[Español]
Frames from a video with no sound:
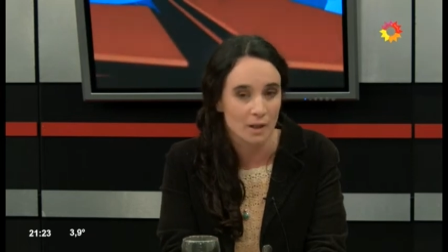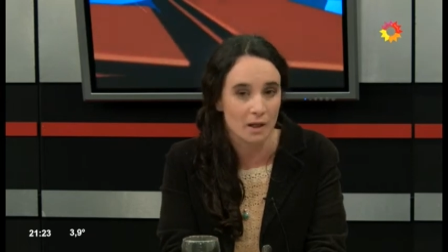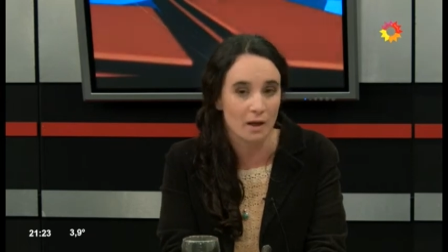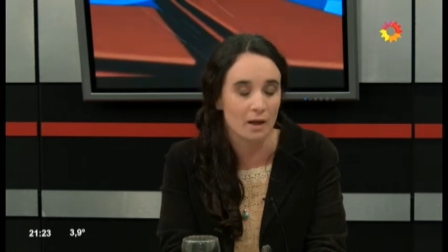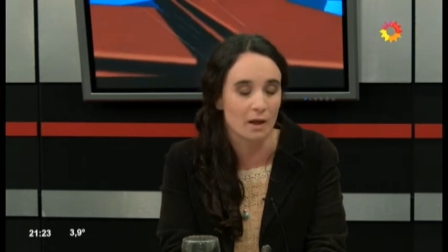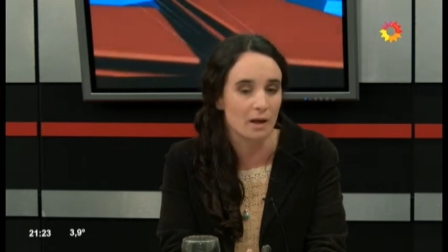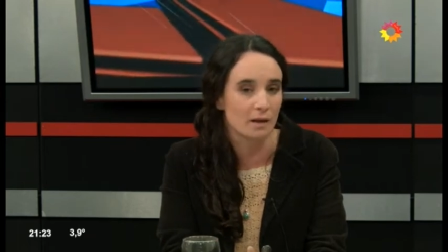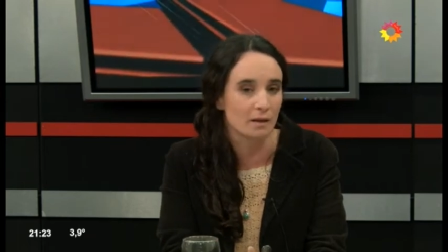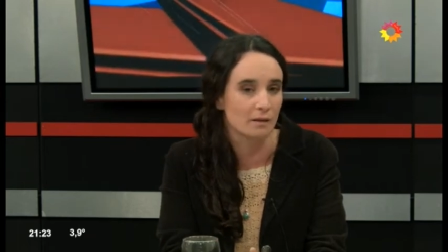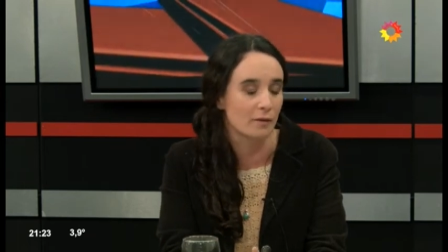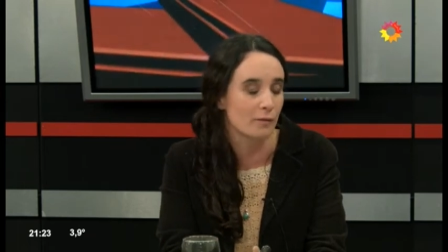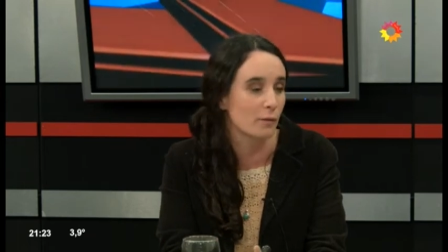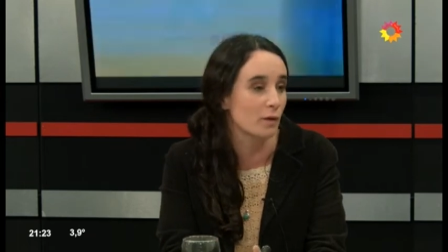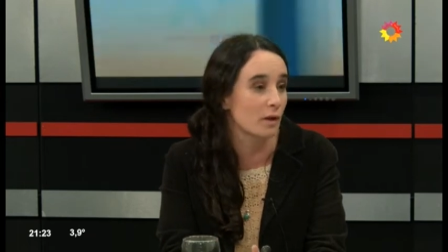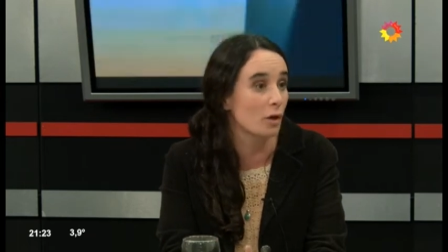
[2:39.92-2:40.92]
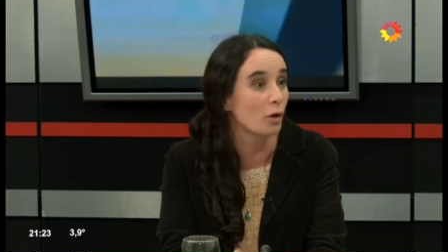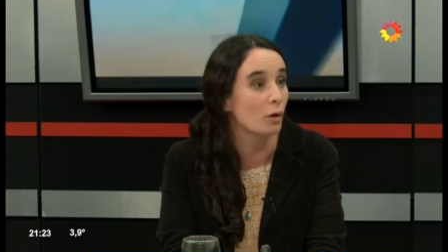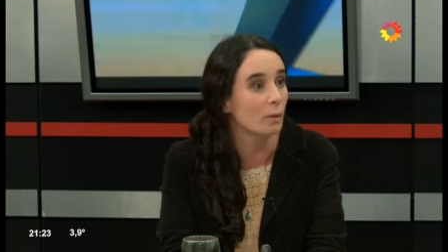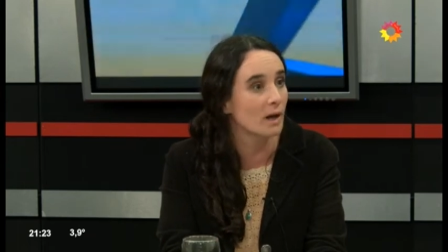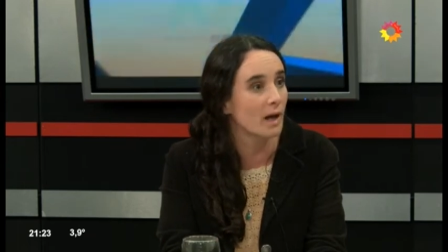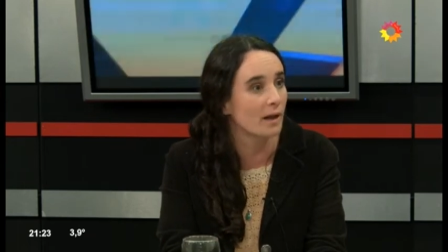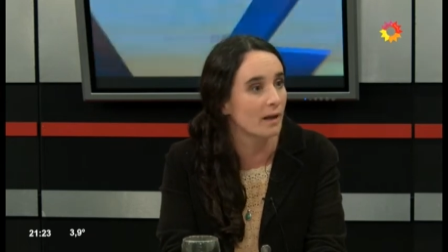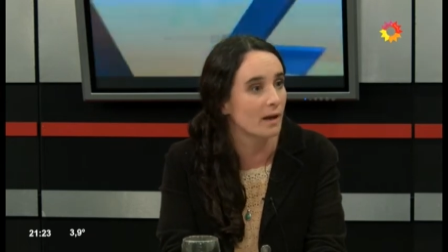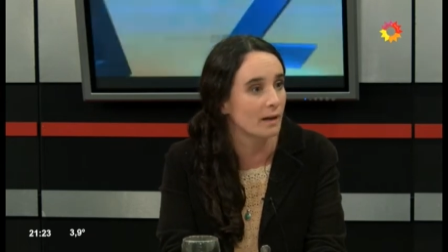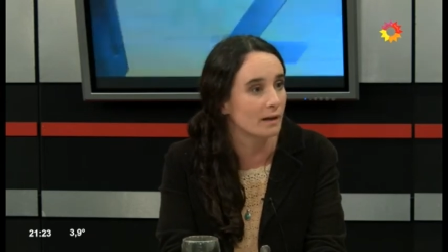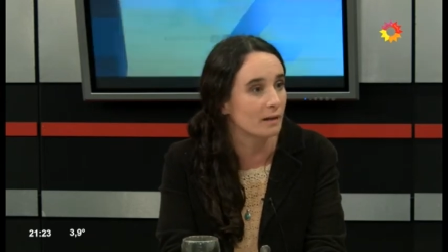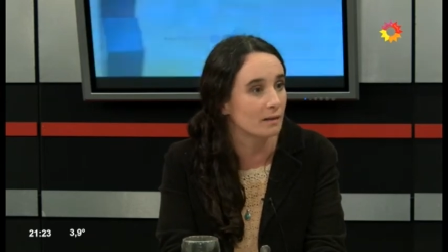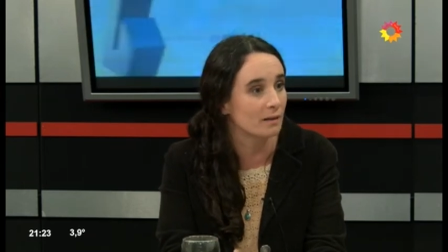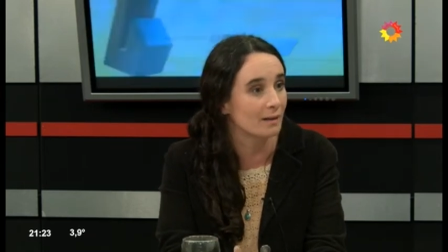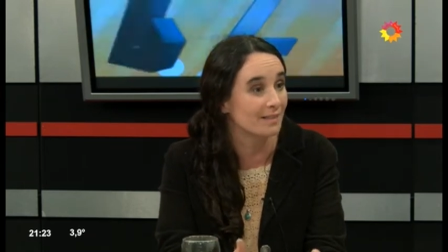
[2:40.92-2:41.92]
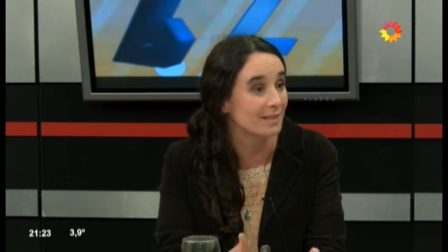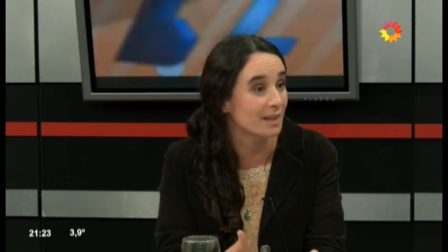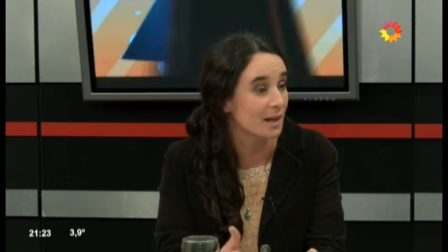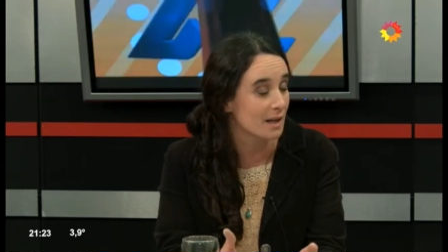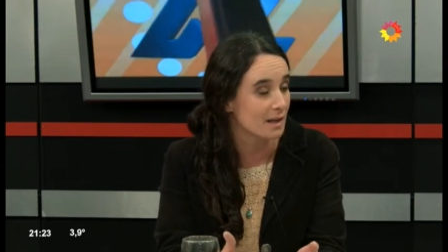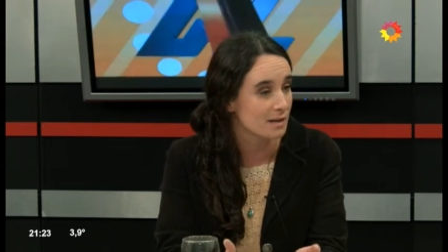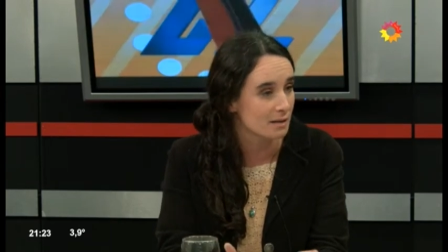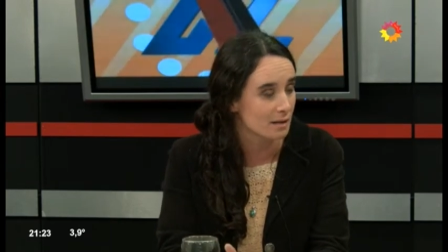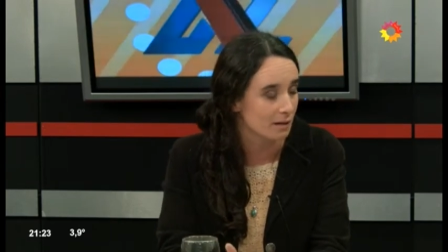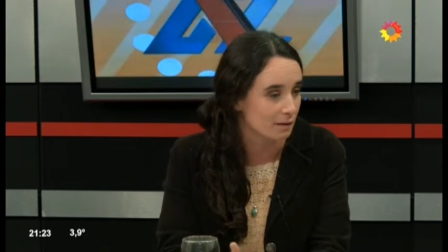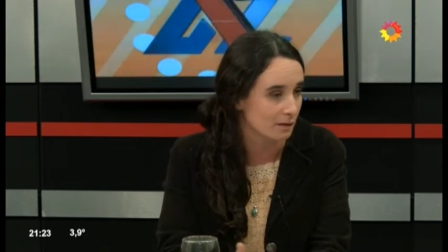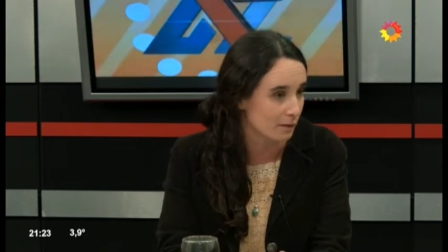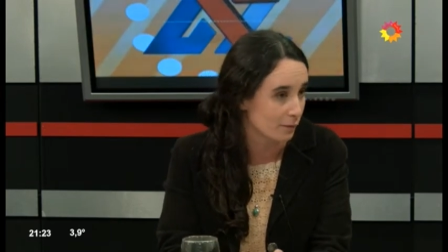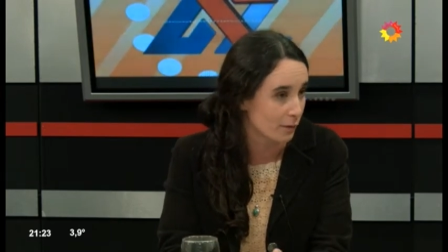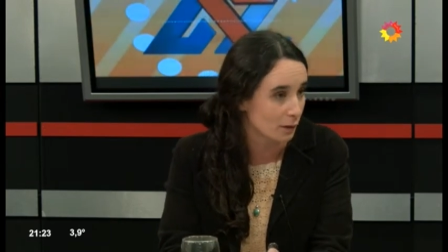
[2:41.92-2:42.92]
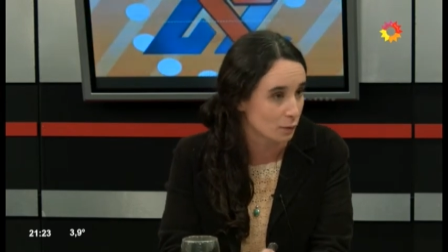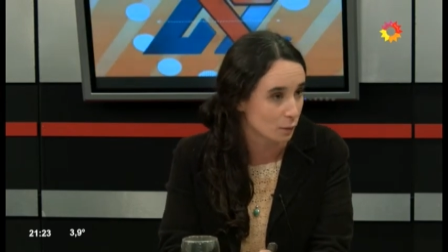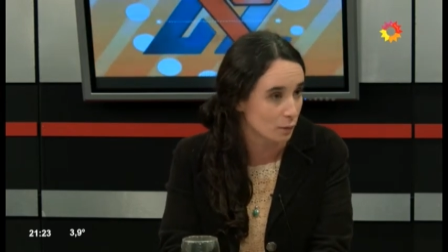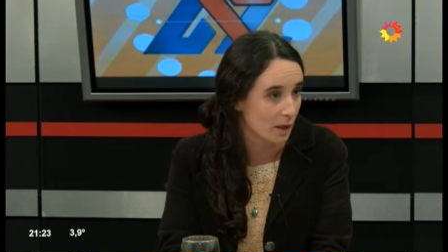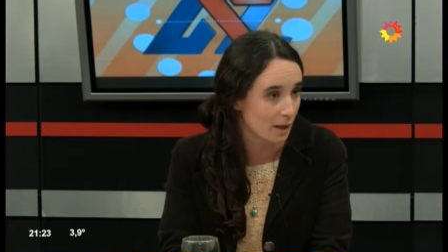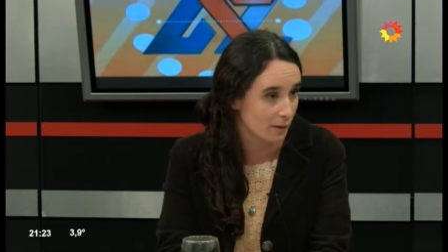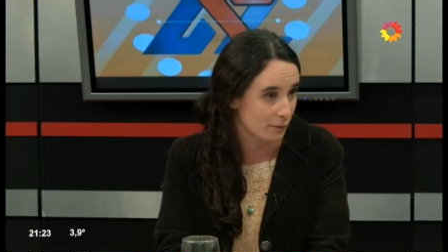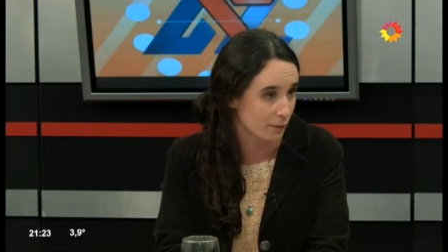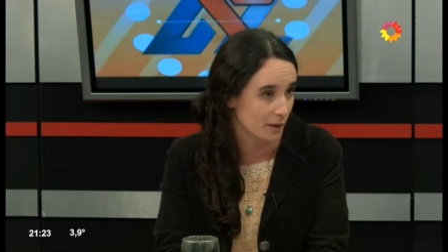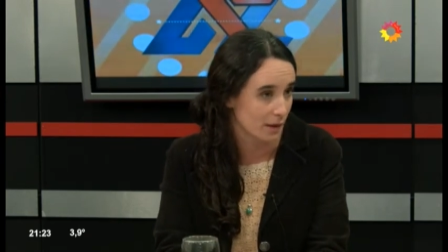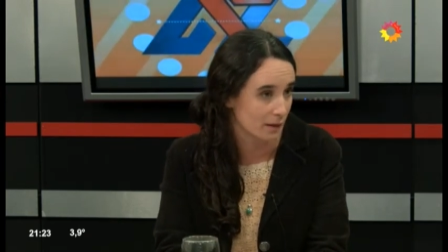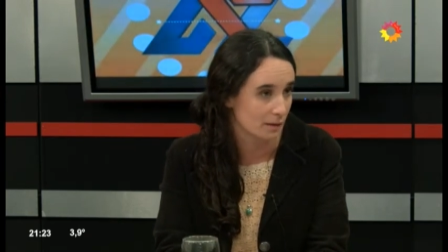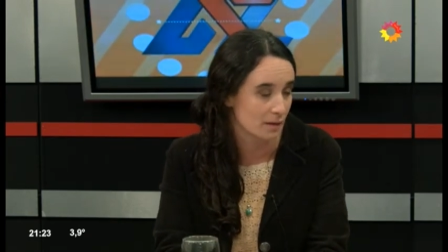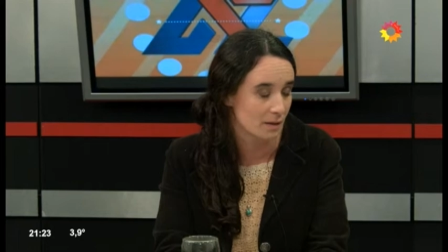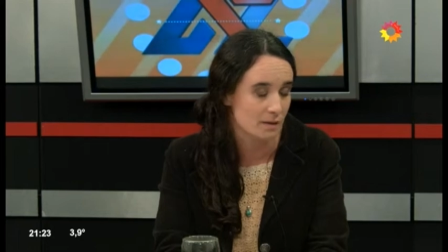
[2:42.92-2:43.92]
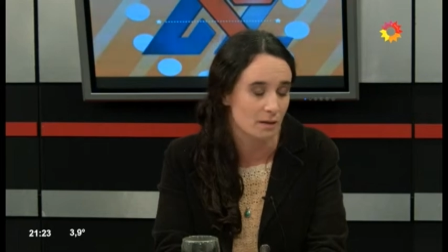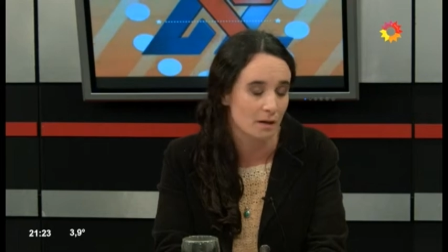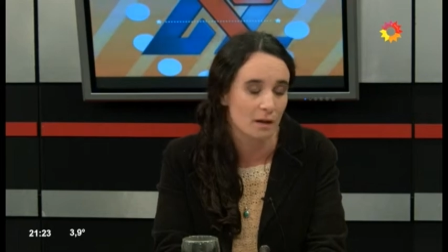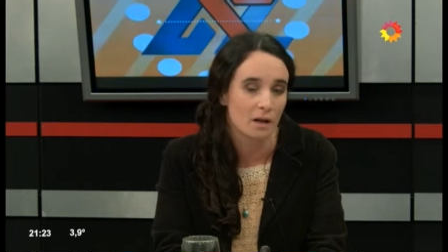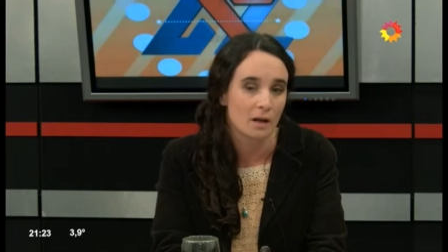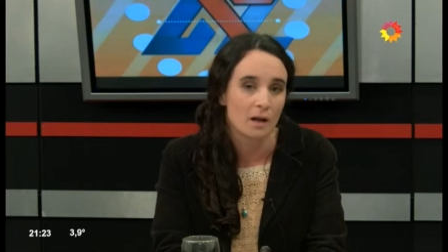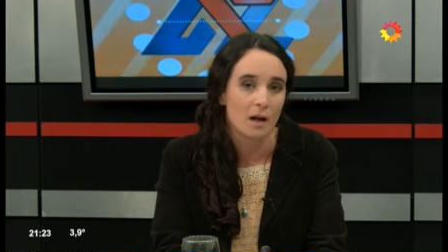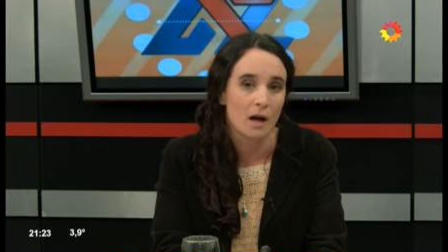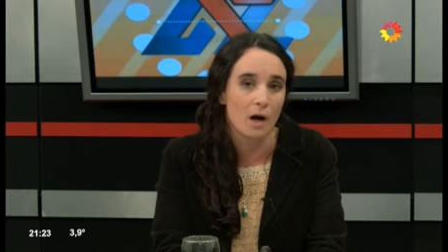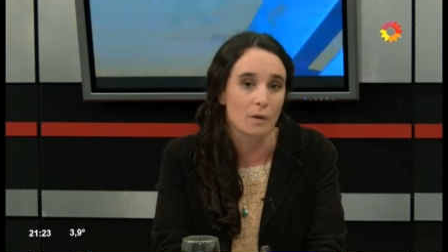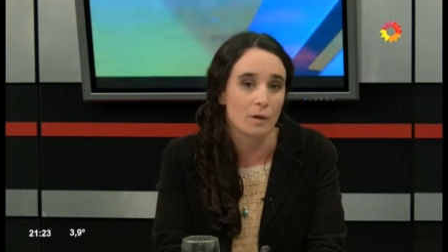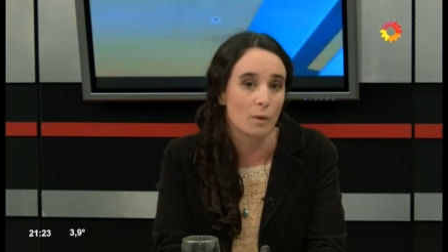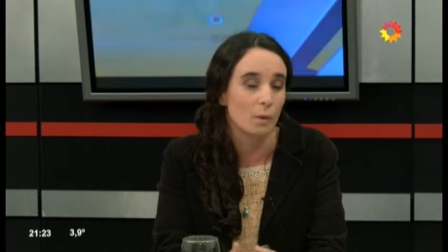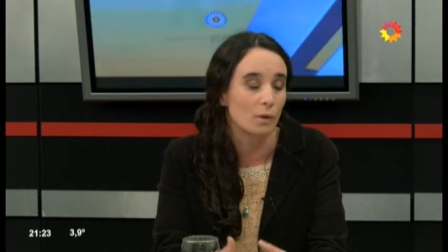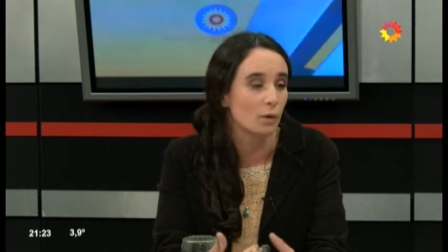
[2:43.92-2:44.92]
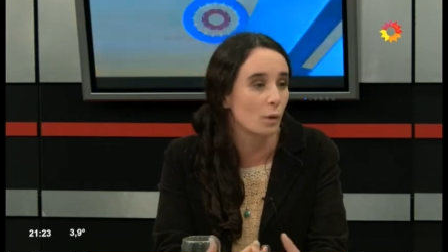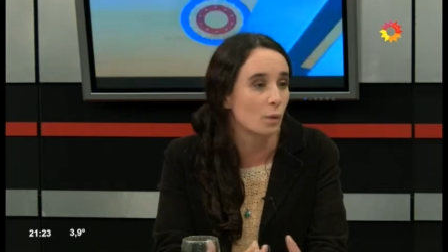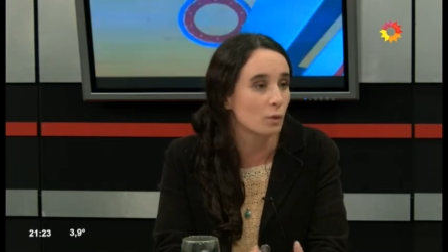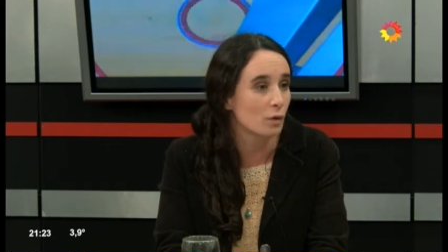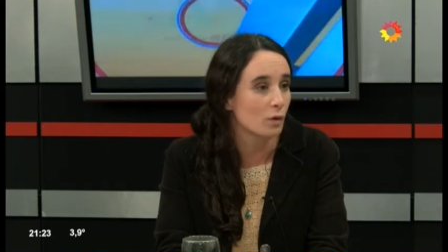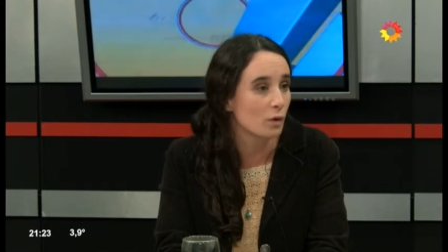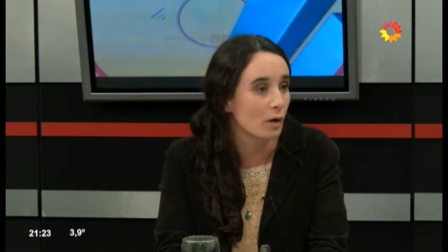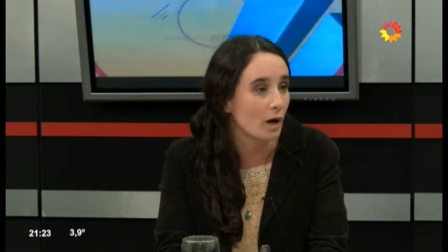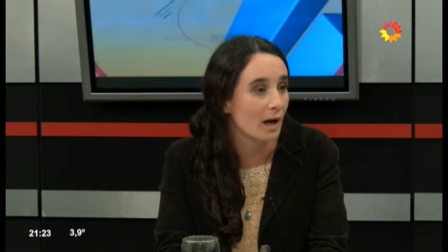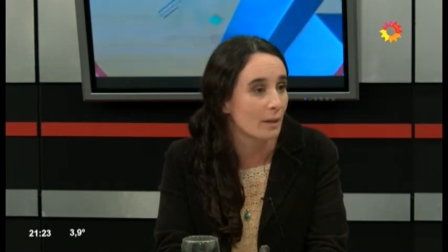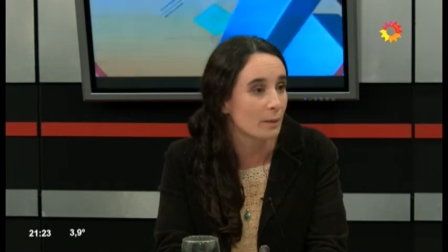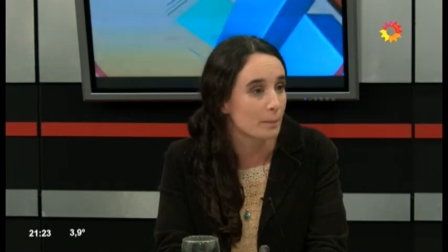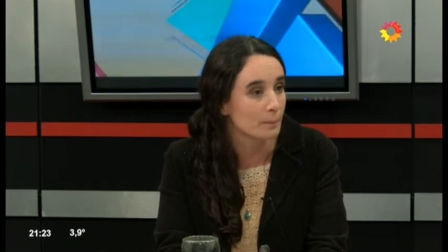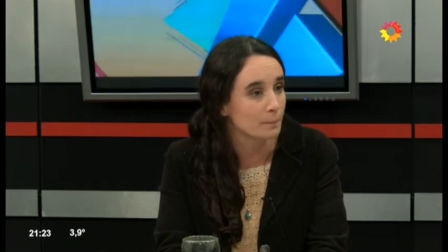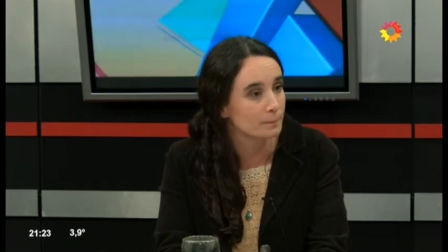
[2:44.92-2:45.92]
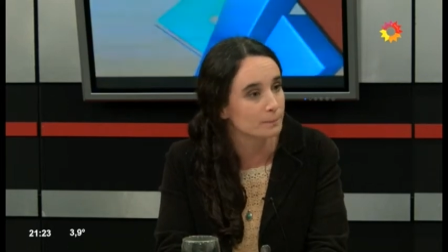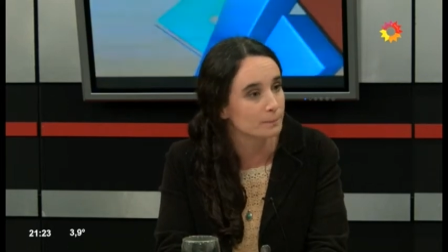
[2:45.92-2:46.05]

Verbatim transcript: que este, fue desdoblada en tres este, facturas diferentes. Ahora, cuando uno... Se le baja